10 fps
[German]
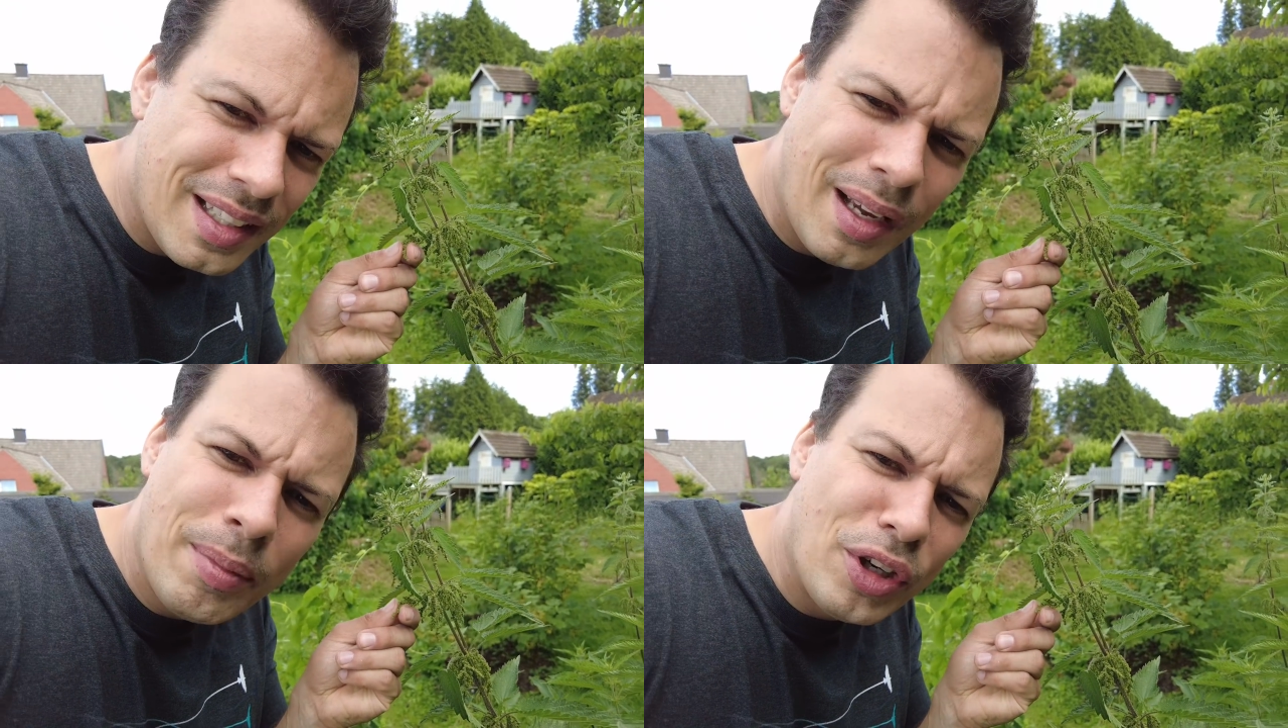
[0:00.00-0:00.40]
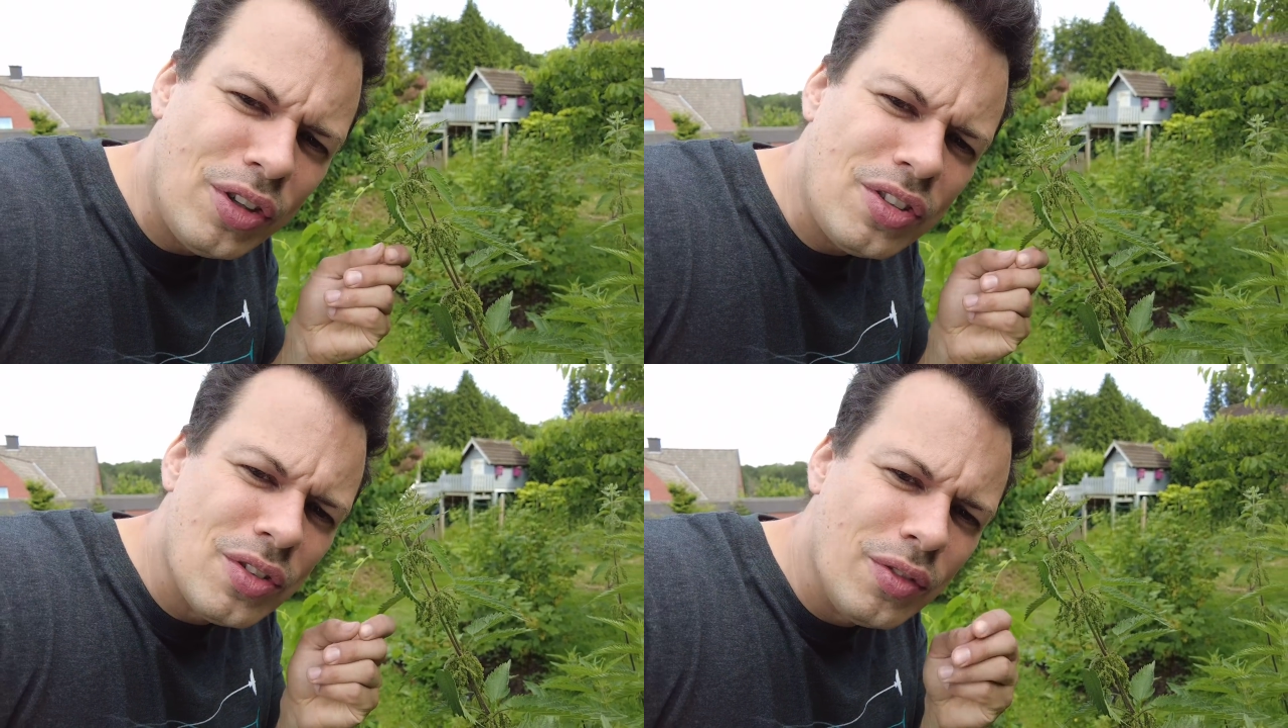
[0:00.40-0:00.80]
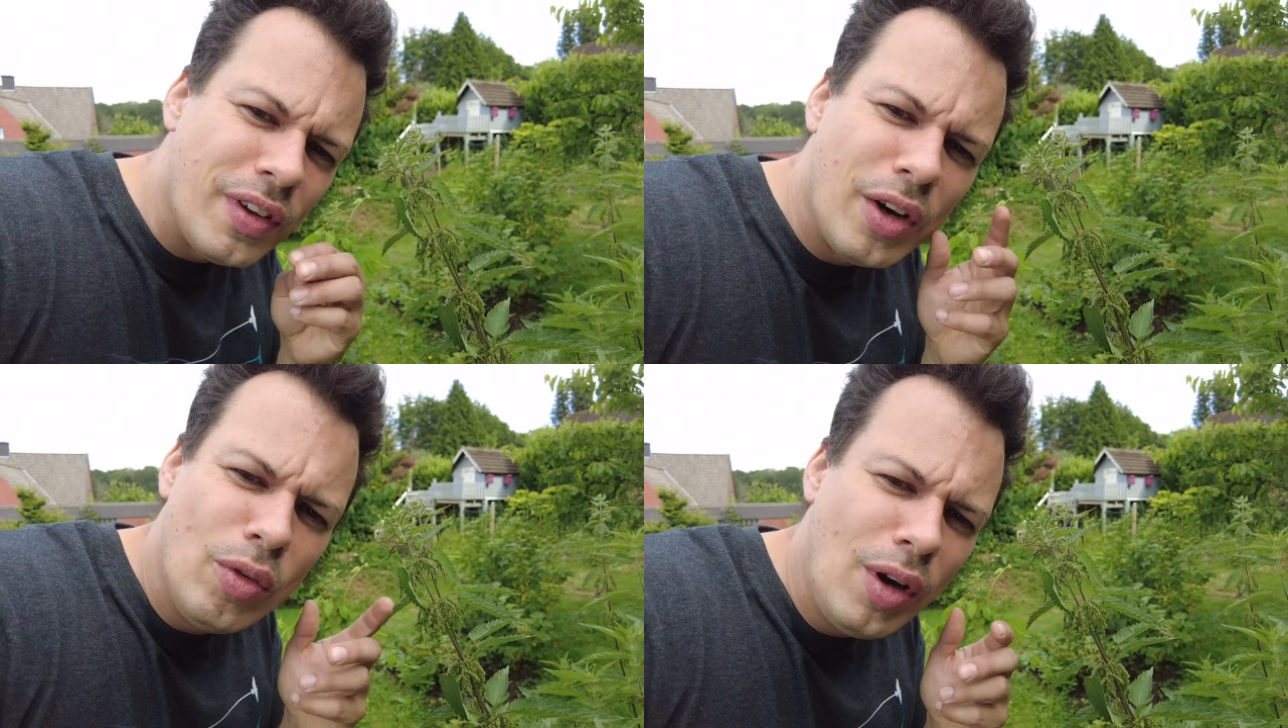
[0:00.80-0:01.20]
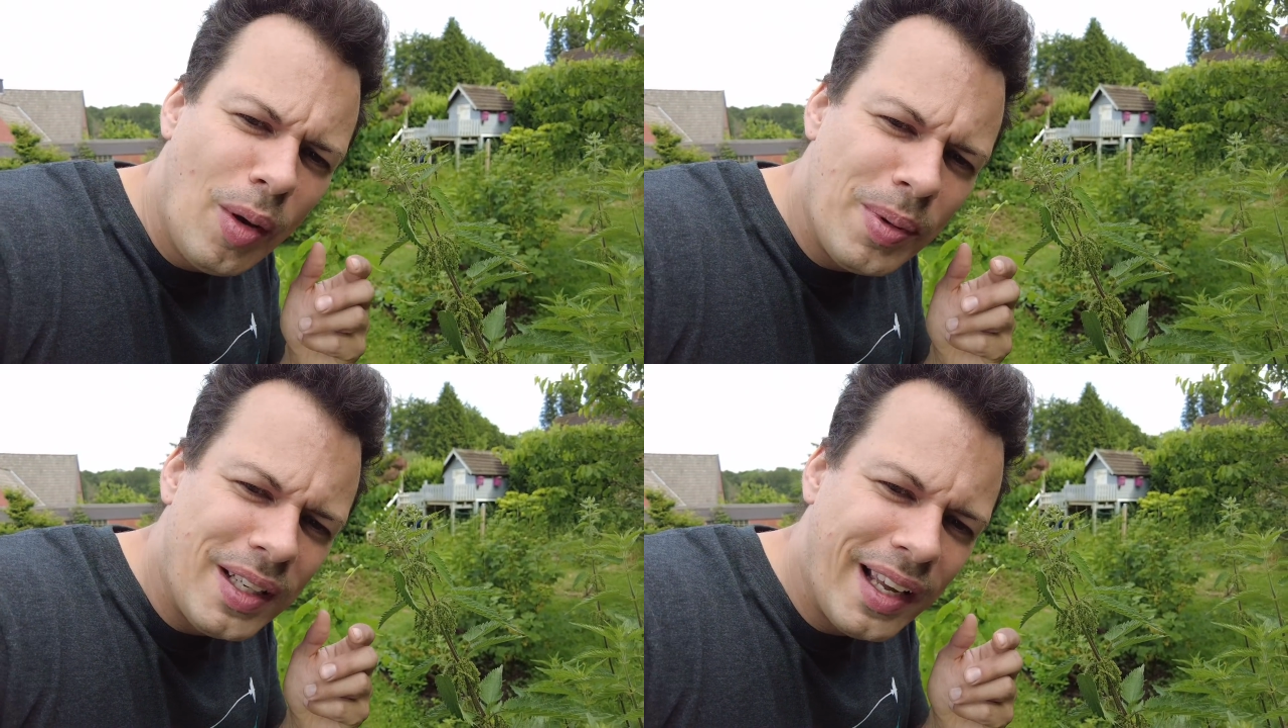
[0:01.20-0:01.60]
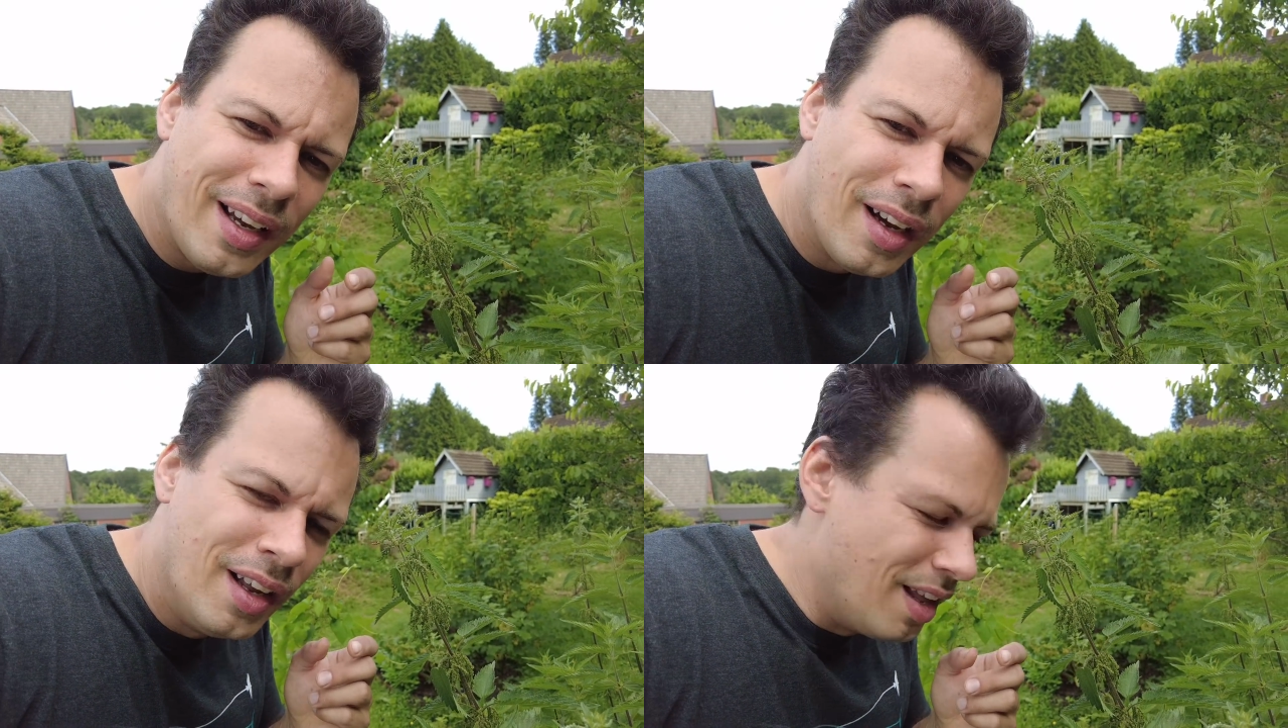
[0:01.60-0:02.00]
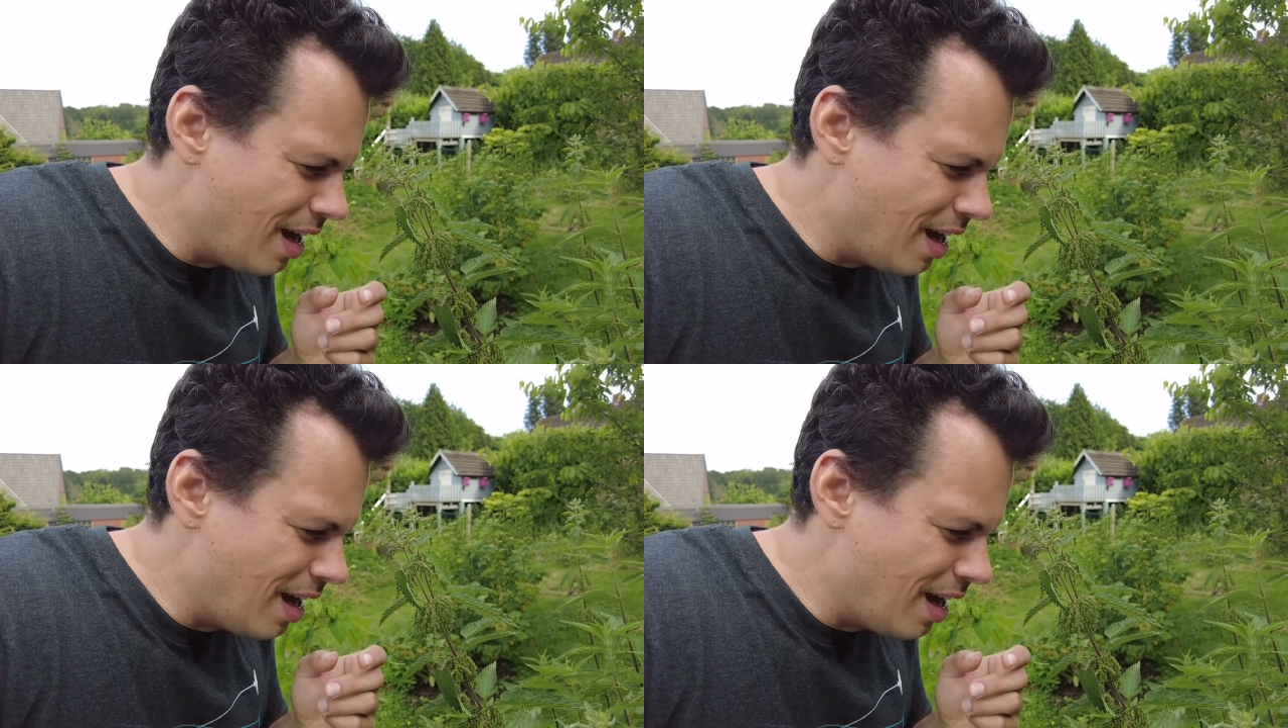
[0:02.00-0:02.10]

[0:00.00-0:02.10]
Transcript: die kann man rösten und wären unglaublich lecker.